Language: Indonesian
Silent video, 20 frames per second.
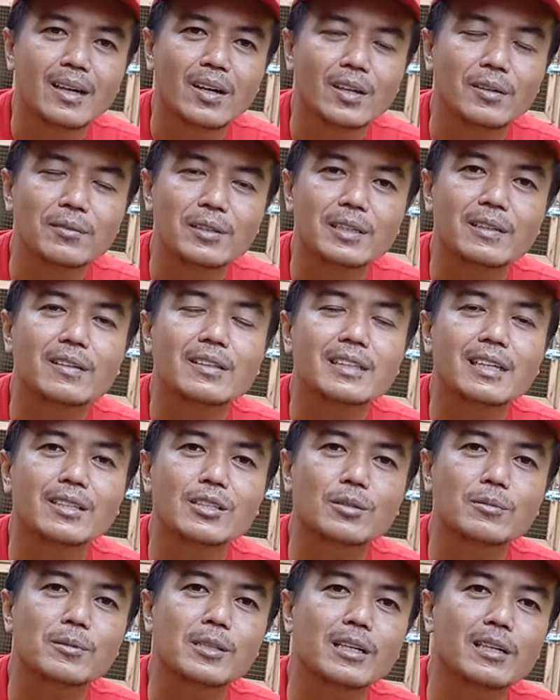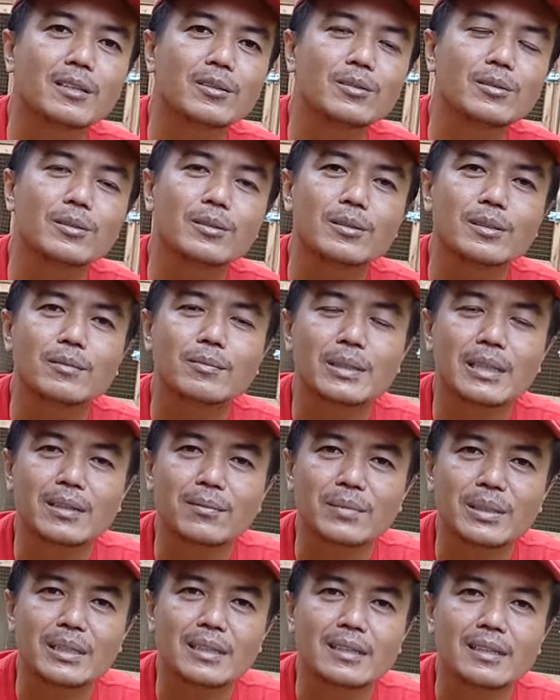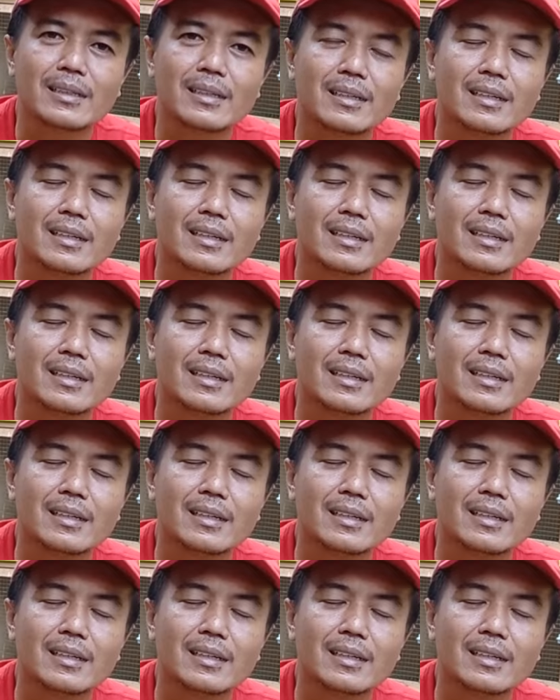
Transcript: Oke videonya cukup segitu dulu teman-teman.